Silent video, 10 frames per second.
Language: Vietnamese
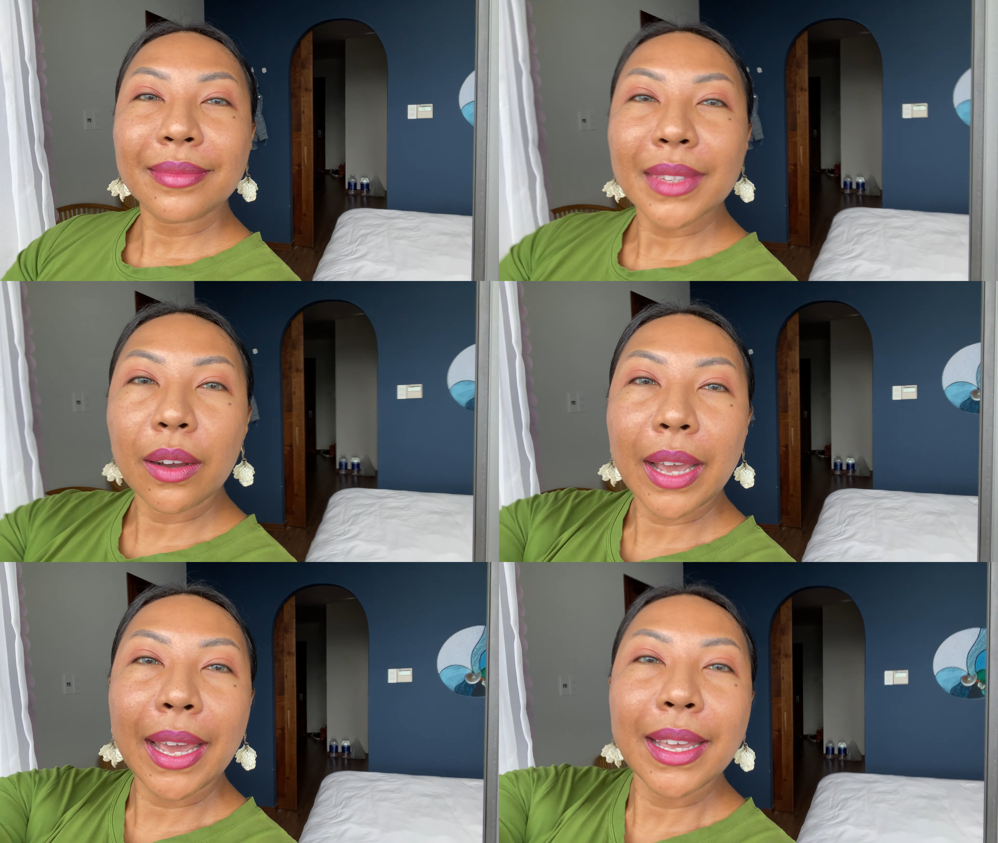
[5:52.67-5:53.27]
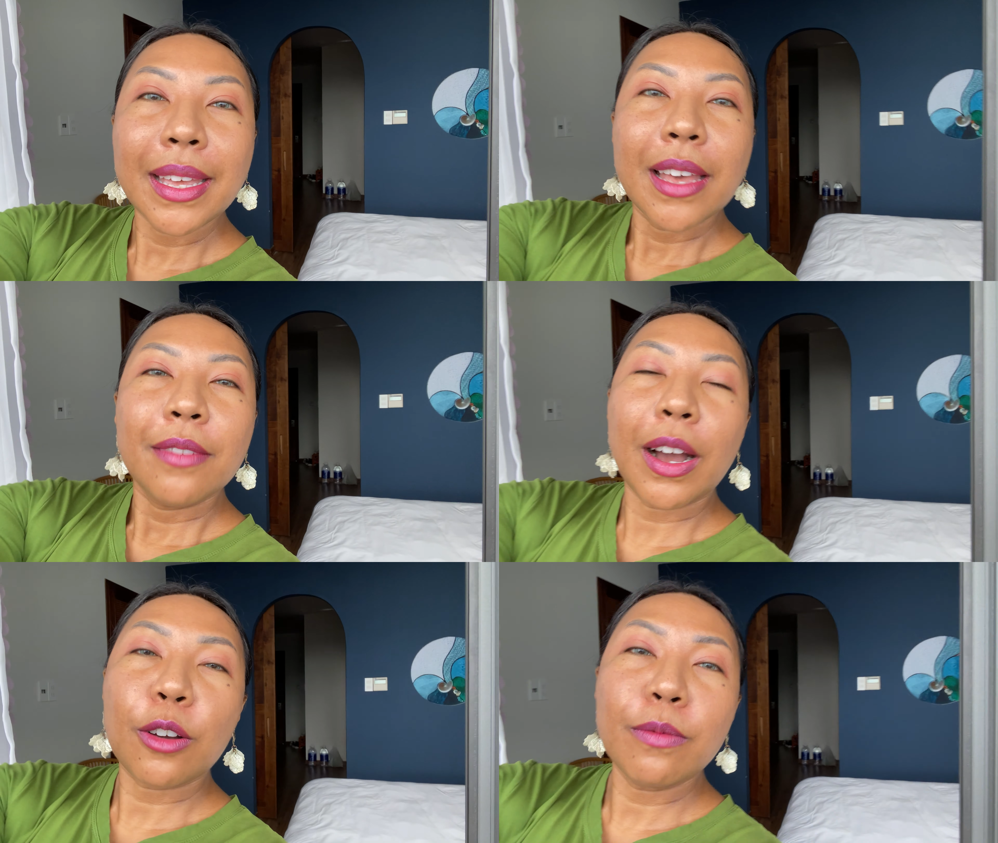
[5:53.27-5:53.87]
ok
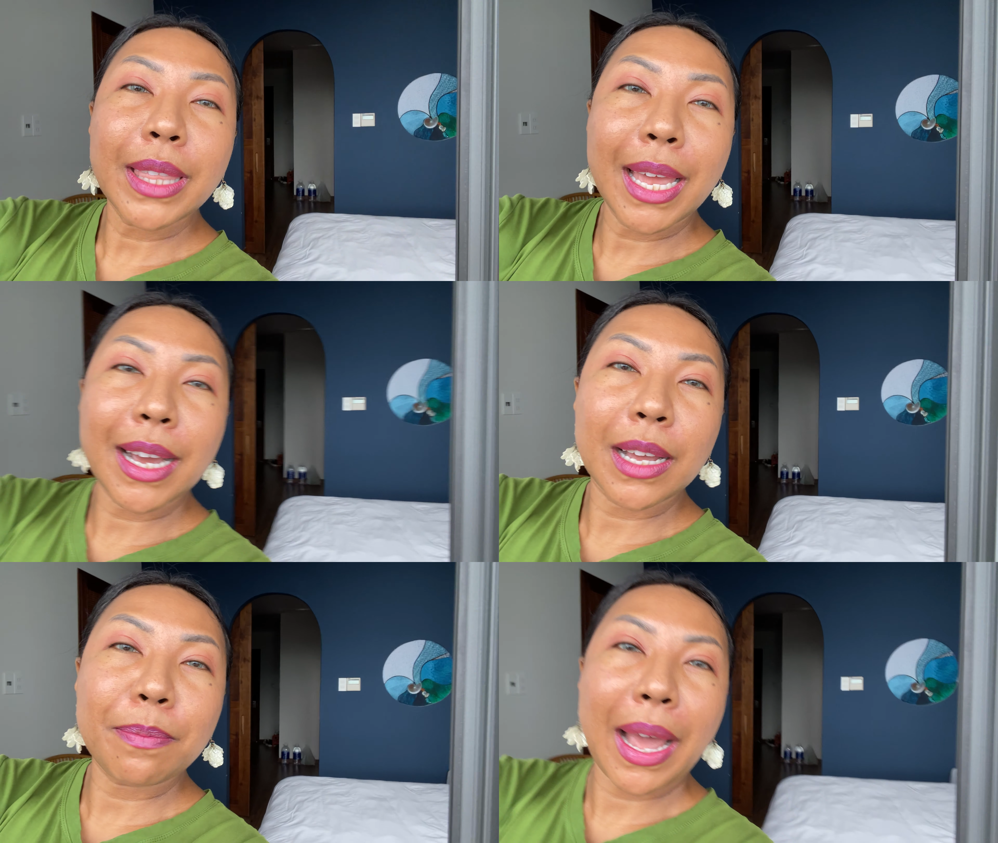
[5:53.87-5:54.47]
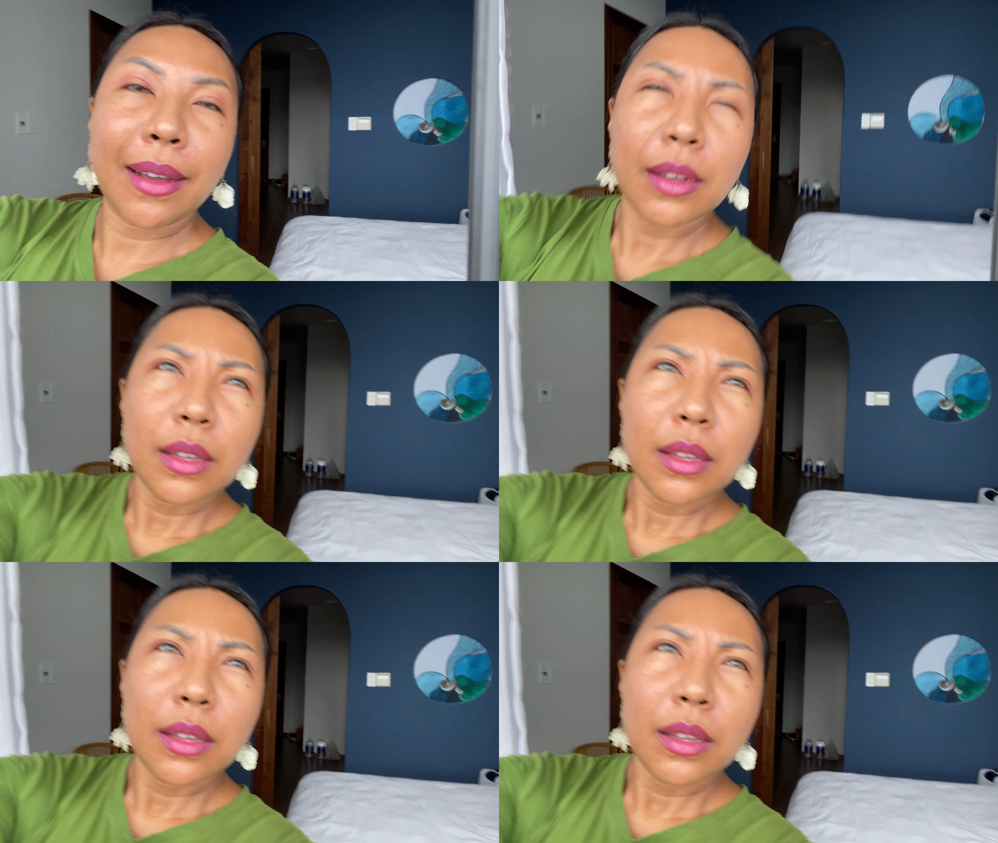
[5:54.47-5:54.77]
và cũng có thể là các bạn